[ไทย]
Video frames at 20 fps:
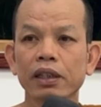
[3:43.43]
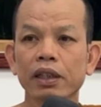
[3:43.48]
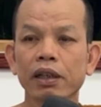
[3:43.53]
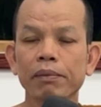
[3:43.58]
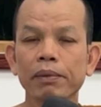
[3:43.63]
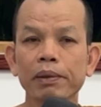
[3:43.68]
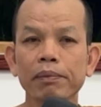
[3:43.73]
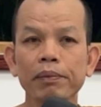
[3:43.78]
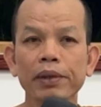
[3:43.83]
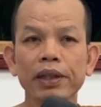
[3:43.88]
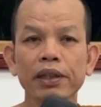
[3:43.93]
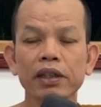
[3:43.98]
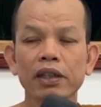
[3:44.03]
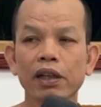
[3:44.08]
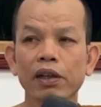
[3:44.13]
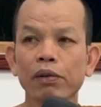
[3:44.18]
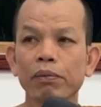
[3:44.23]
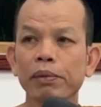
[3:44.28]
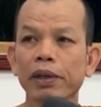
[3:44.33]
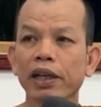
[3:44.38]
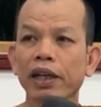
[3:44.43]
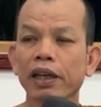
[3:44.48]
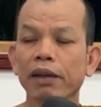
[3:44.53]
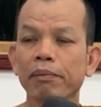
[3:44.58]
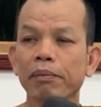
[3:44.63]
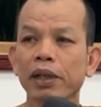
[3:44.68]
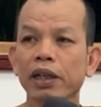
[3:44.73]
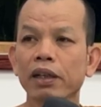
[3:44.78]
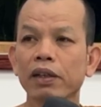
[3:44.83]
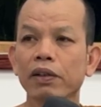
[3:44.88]
ถ้ามันมีนก็เอาไปได้
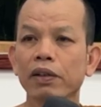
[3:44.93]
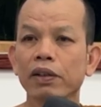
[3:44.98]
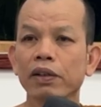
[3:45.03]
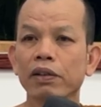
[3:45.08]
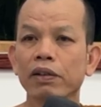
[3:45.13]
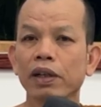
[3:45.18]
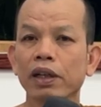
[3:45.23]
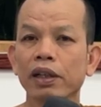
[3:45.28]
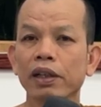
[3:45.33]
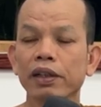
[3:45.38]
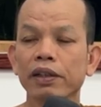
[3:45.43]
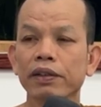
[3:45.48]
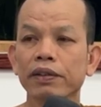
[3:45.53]
เบิดทนตัว